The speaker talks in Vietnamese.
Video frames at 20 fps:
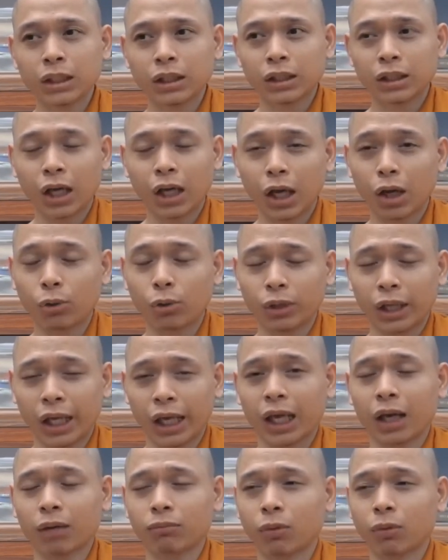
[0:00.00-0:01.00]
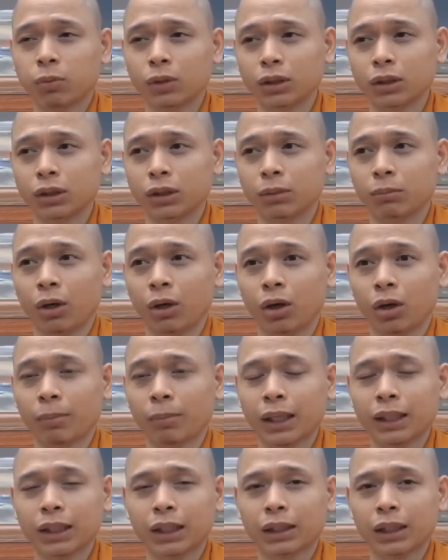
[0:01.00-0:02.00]
khều nhẹ một người mà hỏi
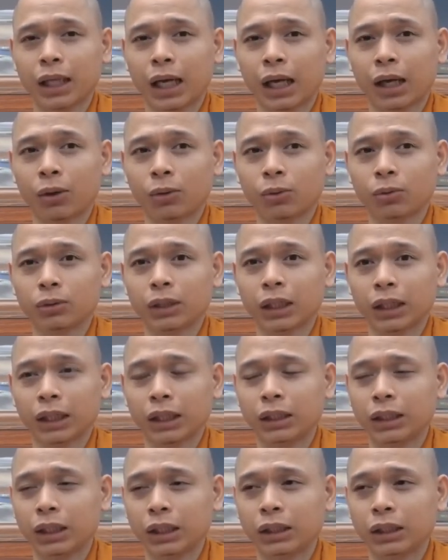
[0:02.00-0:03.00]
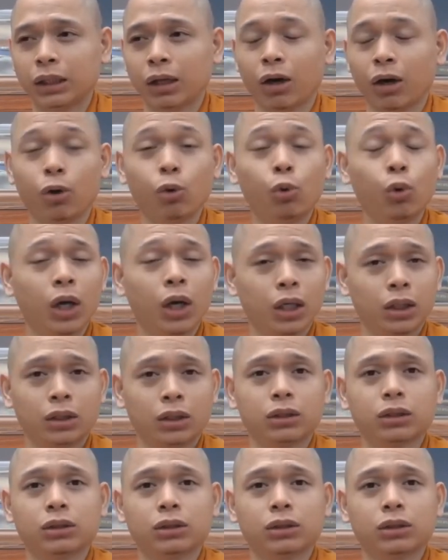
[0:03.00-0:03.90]
bác chánh đạo là cái gì là họ ú ớ